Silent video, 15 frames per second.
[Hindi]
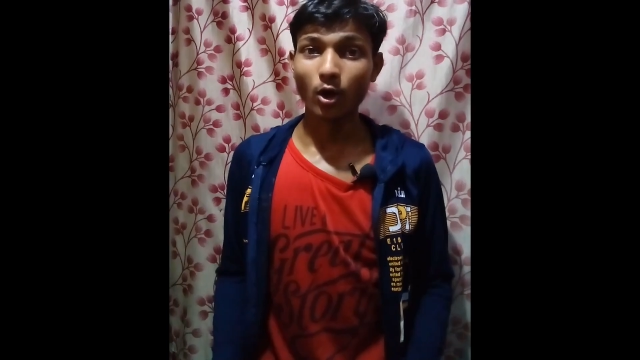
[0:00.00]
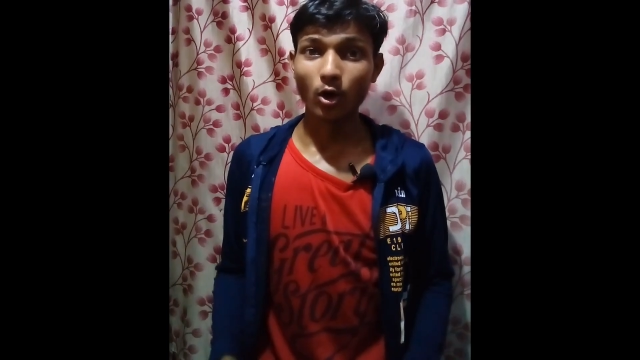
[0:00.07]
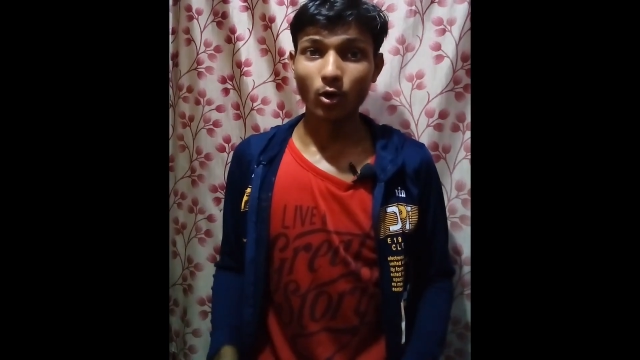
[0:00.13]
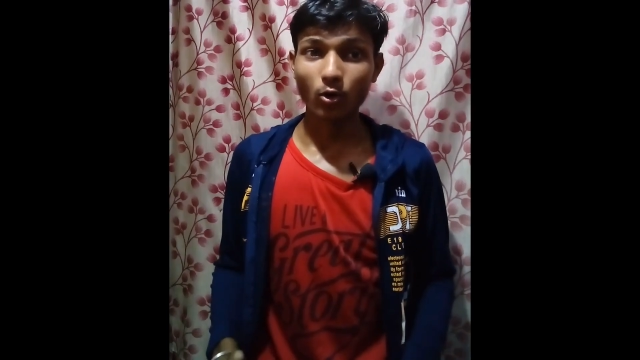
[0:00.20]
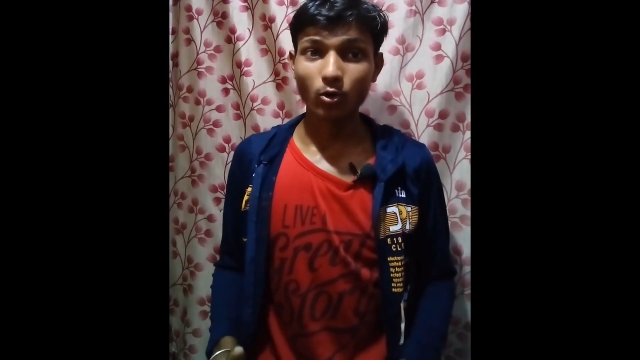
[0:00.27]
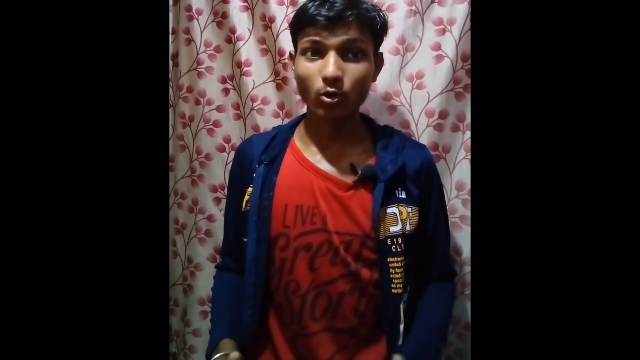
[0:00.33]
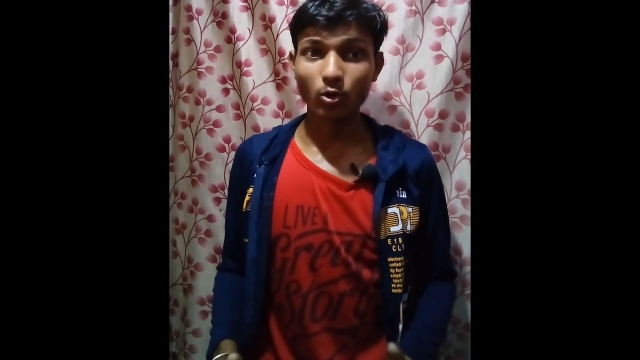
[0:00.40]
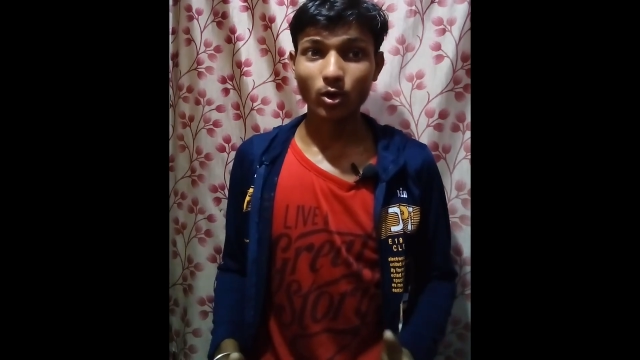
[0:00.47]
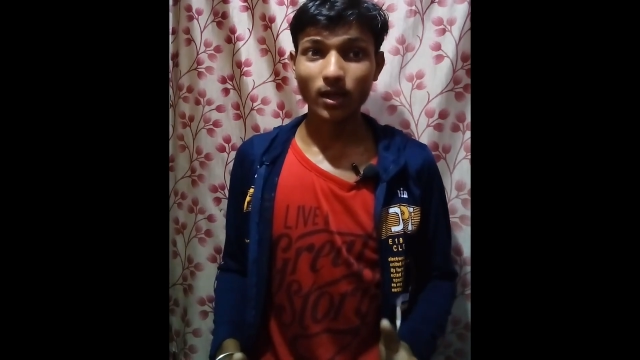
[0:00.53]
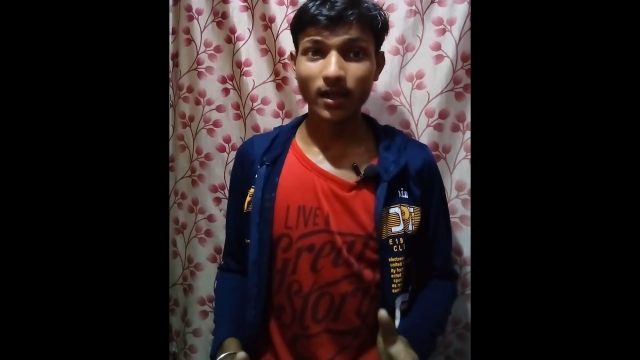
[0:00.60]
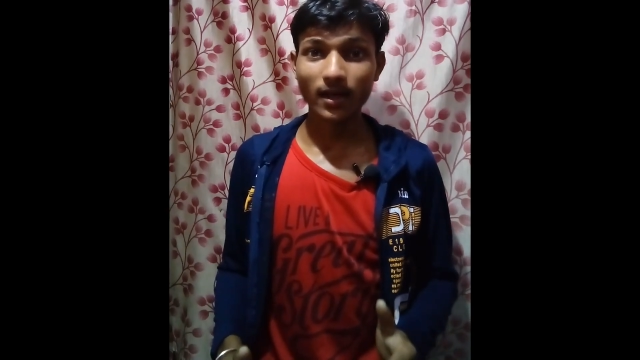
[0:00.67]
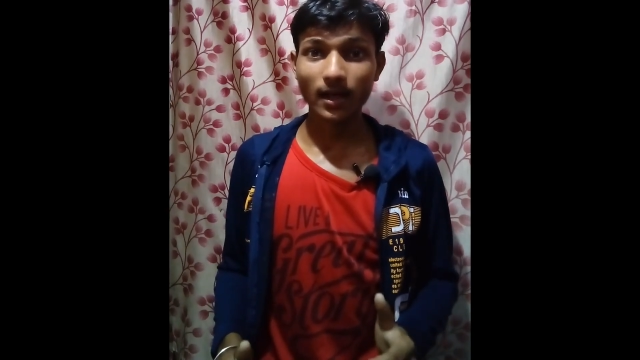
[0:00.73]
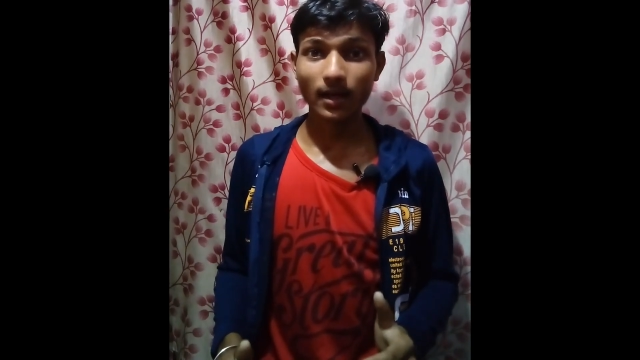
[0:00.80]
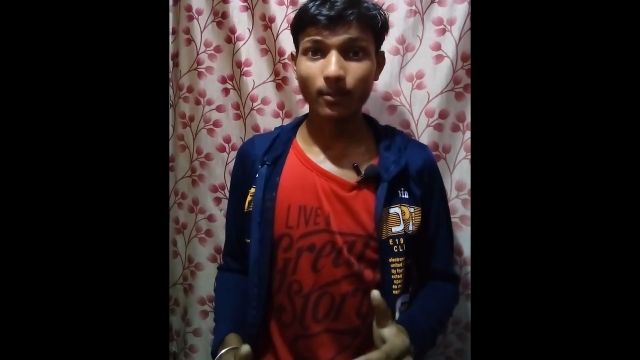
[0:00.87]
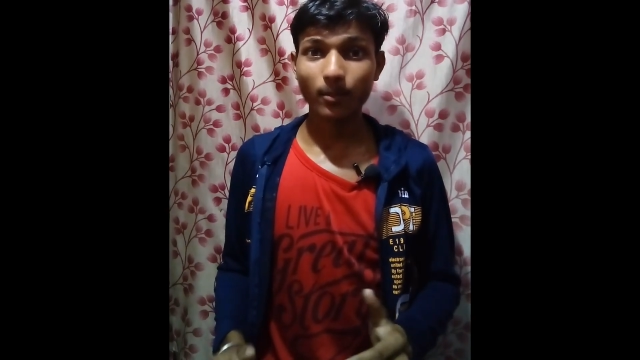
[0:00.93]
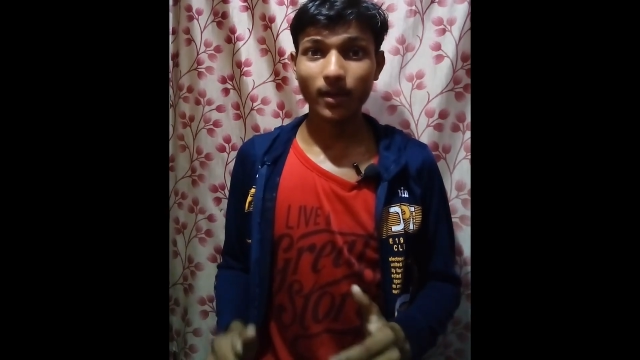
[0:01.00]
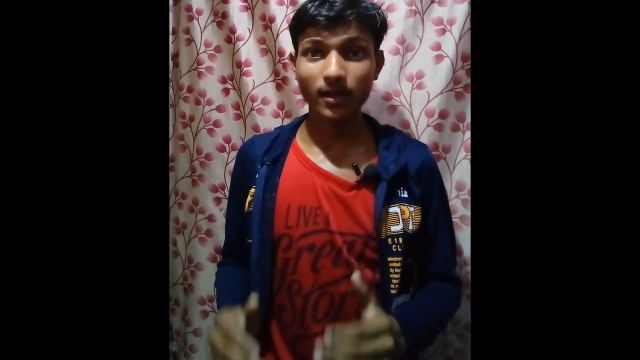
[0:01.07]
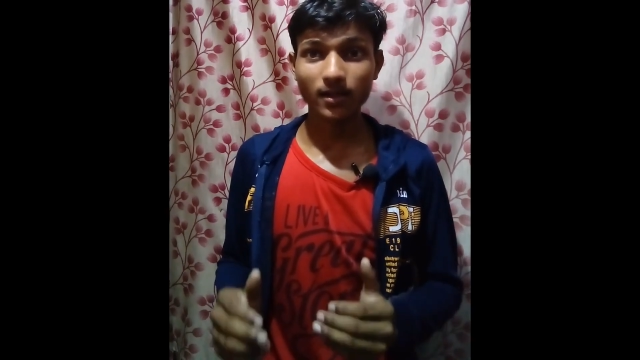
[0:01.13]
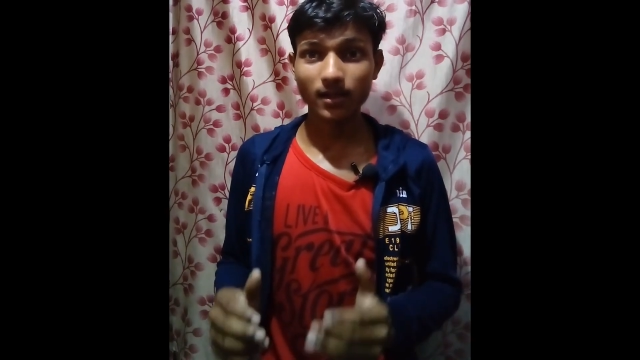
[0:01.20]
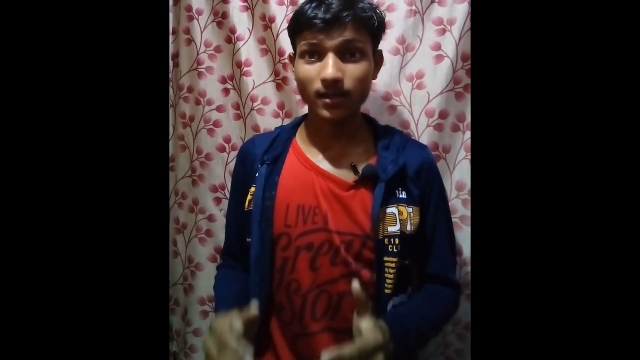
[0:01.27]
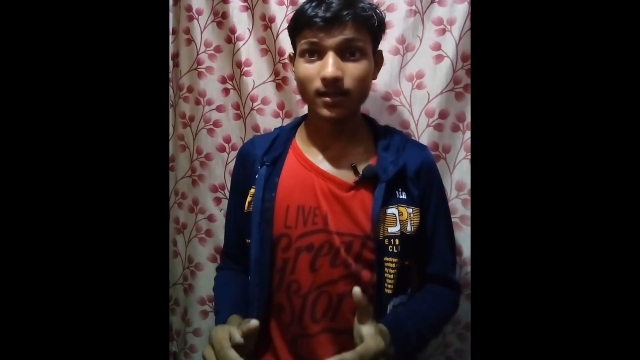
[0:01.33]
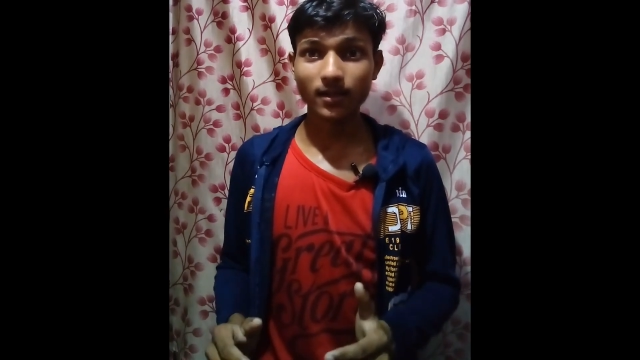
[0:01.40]
उनके नाम पर
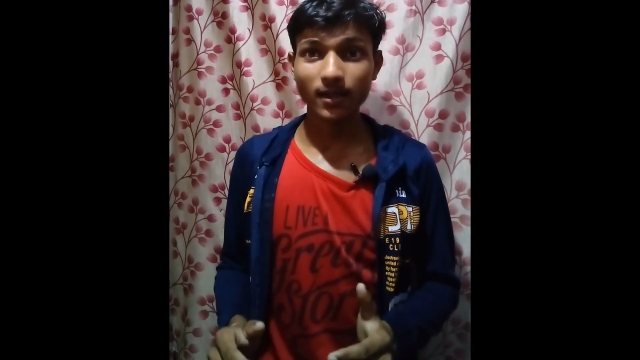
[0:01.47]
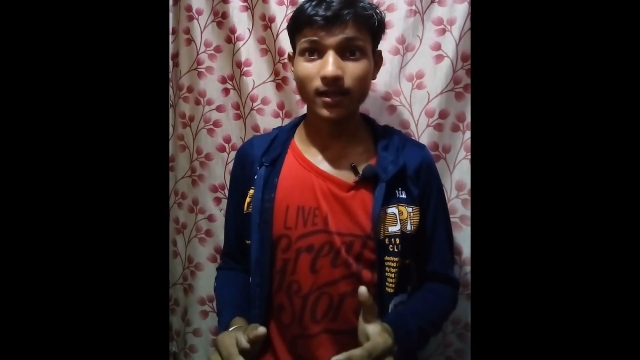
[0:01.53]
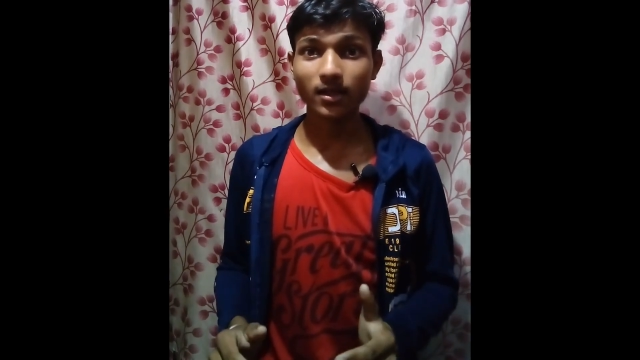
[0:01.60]
कितने